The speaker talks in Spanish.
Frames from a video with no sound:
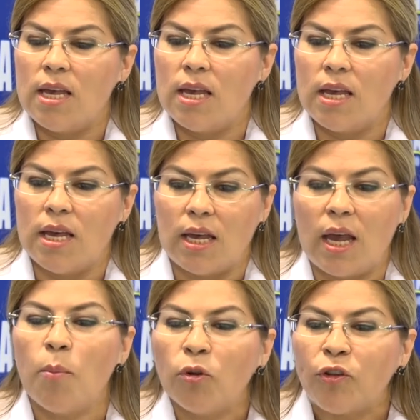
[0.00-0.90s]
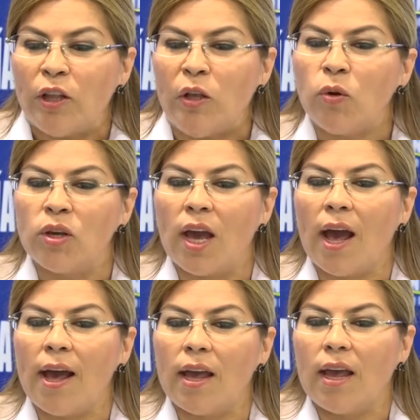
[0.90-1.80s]
eh, hemos tenido
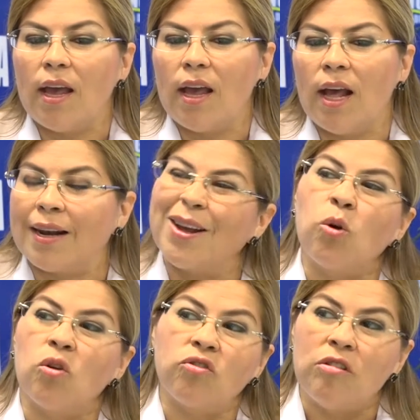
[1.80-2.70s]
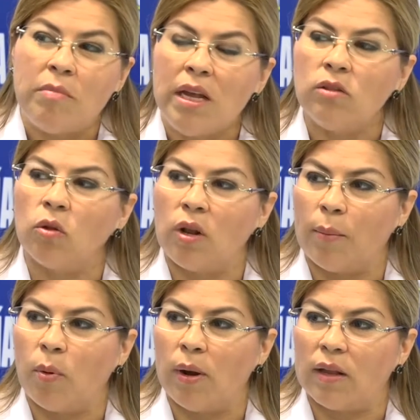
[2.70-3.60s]
ya el reconocimiento de
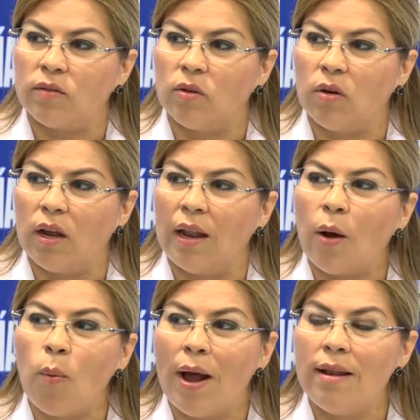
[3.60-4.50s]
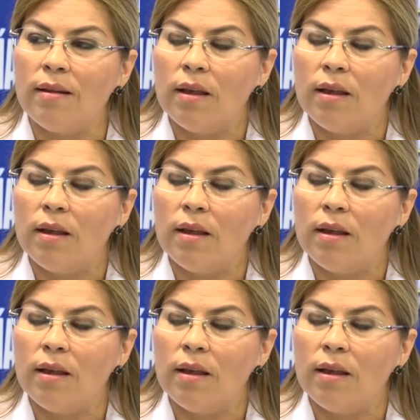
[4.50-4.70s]
la población, en la cual